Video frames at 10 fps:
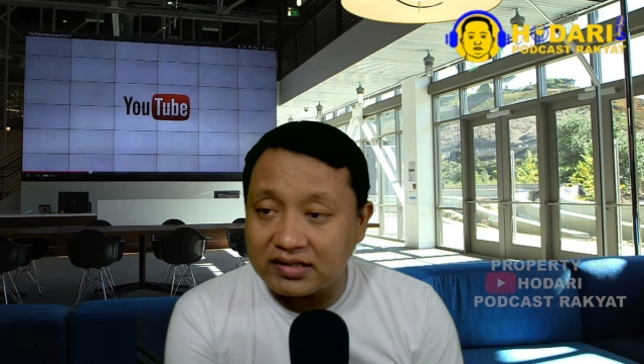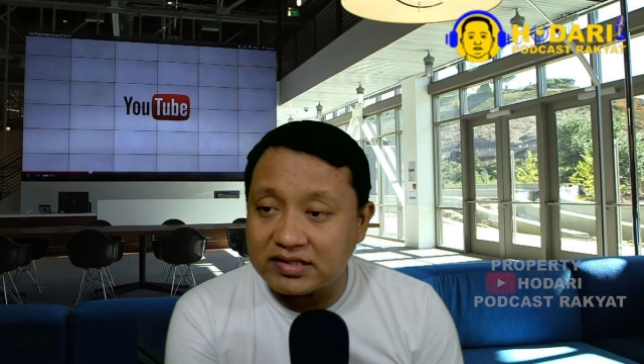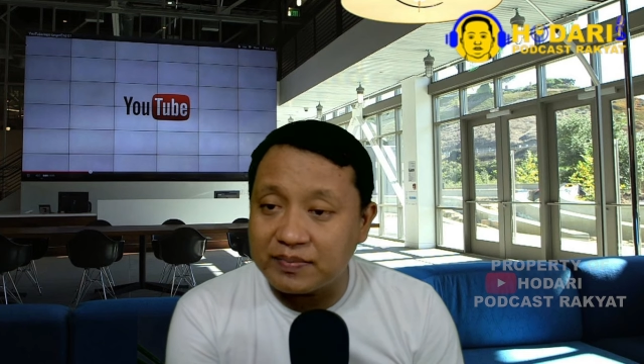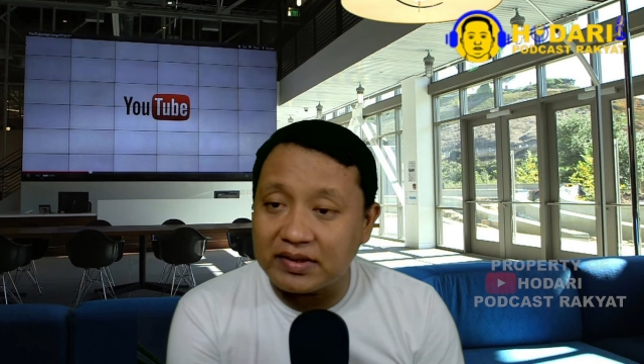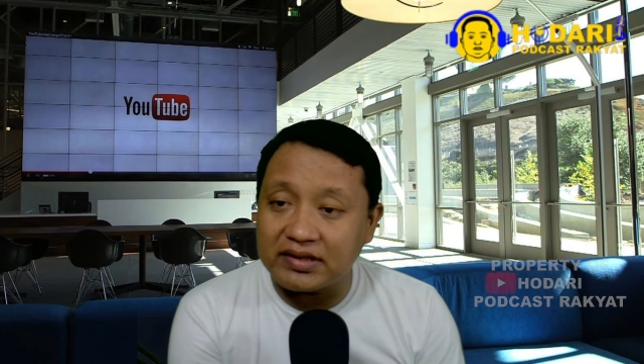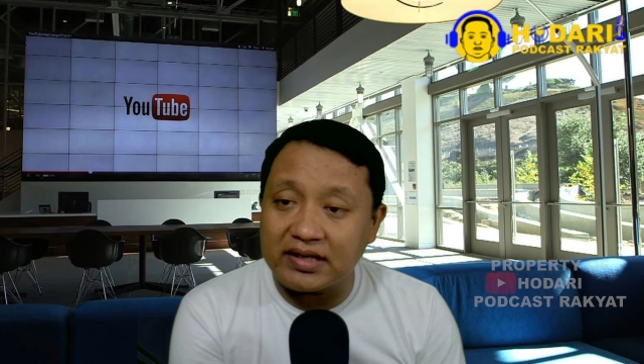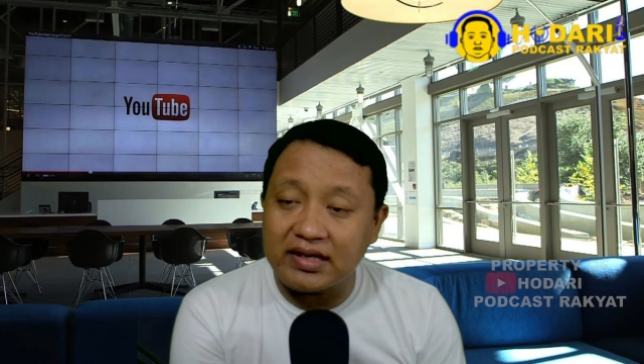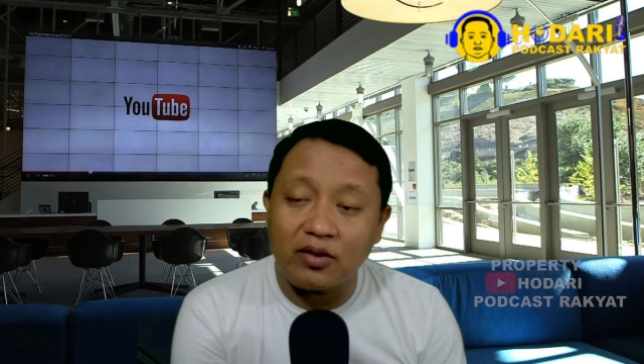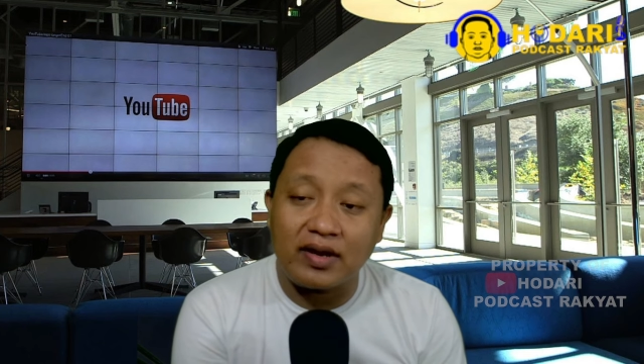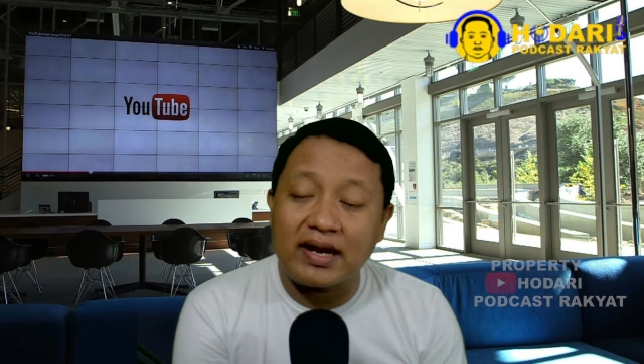uh, seperti ini
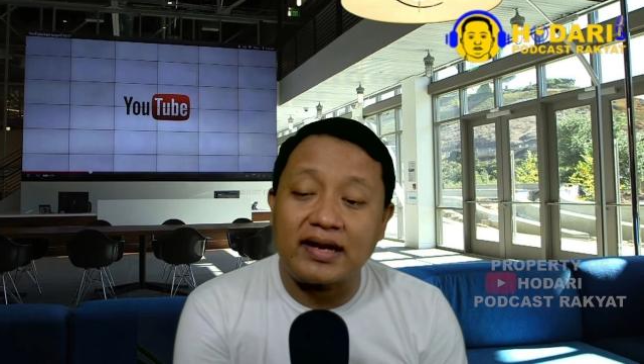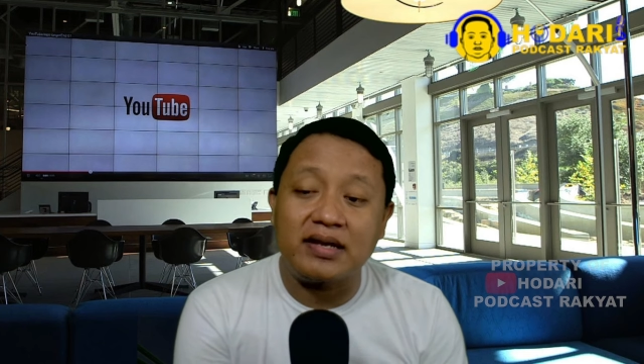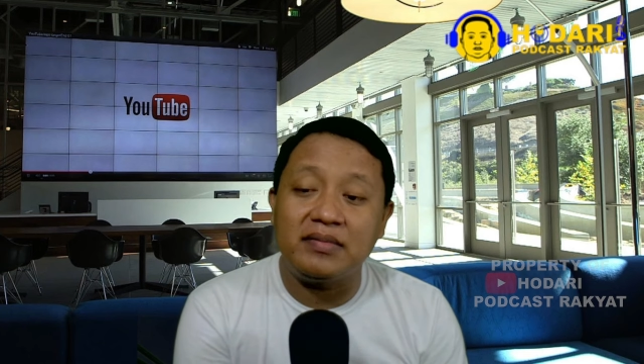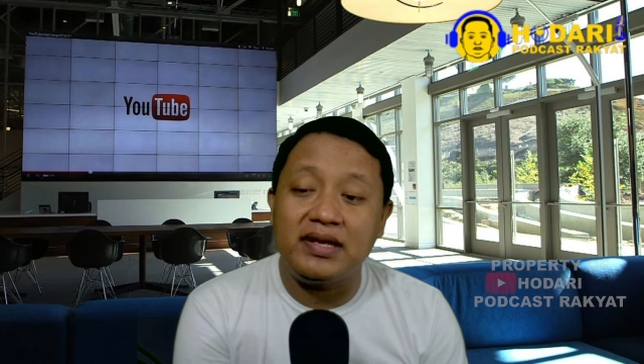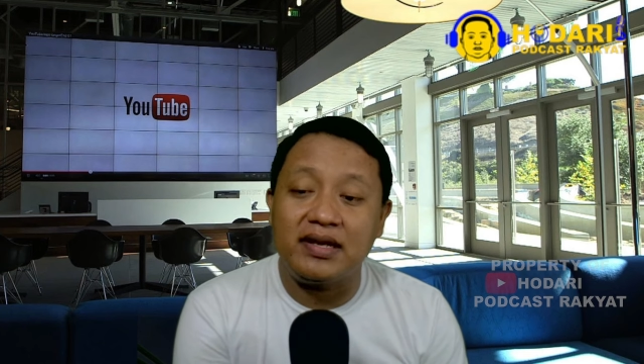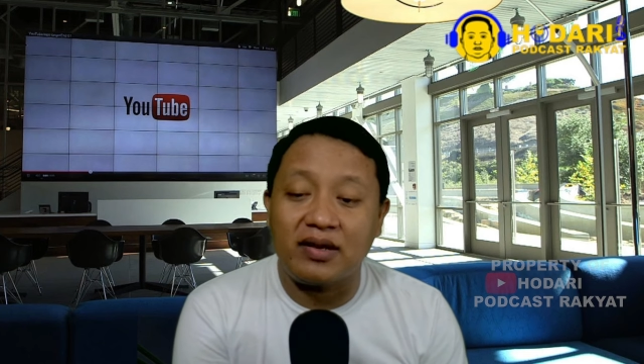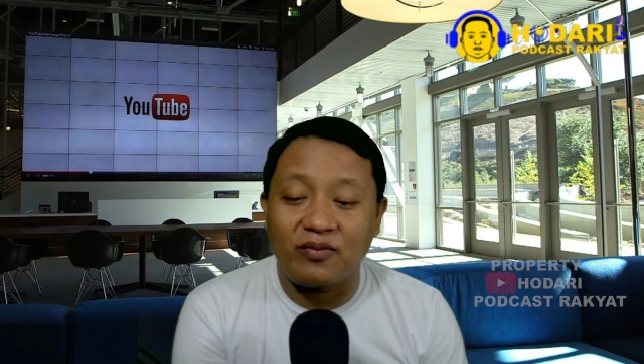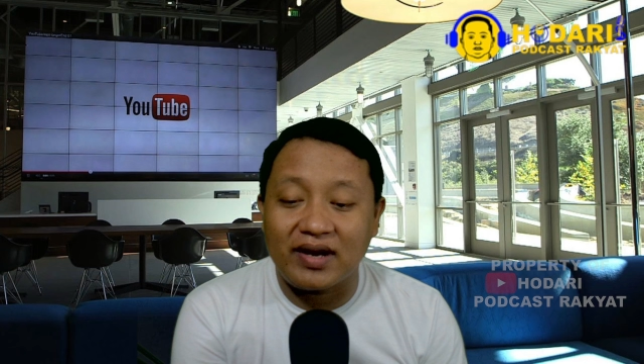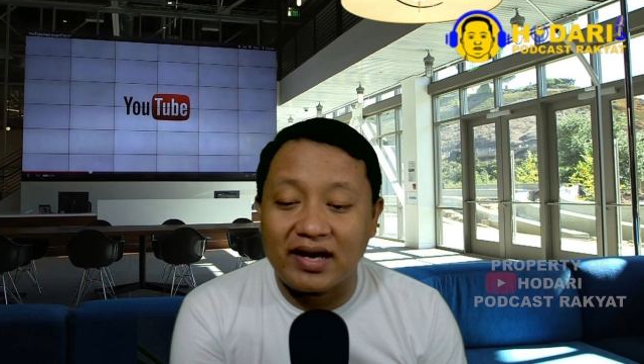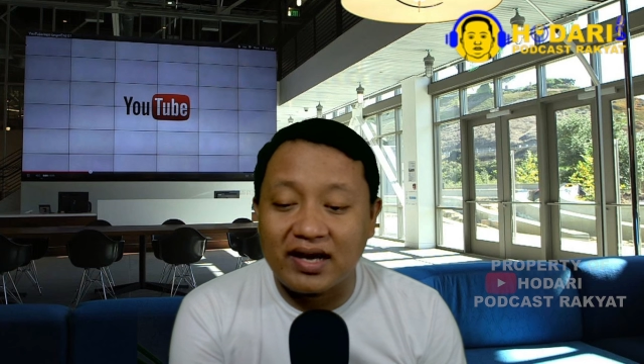orang akan melihat
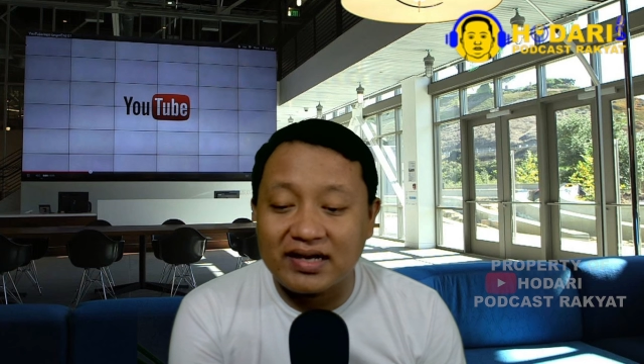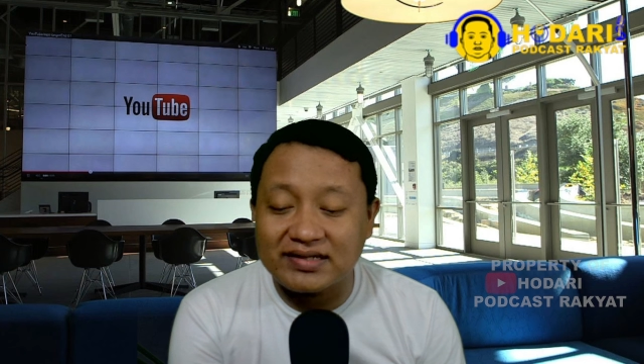wah